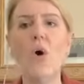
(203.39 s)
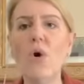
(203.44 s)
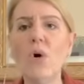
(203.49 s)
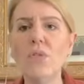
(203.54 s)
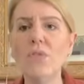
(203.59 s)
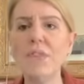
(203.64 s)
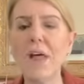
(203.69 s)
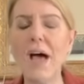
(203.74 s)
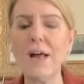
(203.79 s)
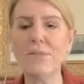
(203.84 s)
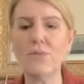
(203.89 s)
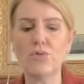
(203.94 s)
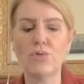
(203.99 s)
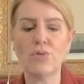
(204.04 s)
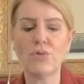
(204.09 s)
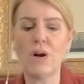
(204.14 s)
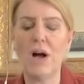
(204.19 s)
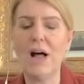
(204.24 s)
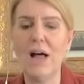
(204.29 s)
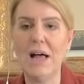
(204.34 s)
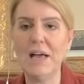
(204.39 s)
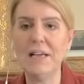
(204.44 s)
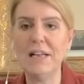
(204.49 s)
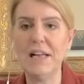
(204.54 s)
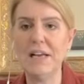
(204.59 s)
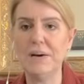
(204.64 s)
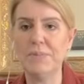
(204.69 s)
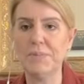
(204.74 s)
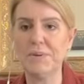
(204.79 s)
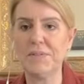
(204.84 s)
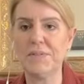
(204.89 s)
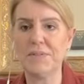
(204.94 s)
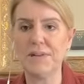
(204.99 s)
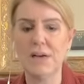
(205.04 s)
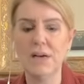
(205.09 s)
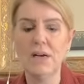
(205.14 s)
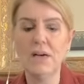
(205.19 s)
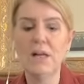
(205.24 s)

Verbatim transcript: onlar Türk aile yapısı.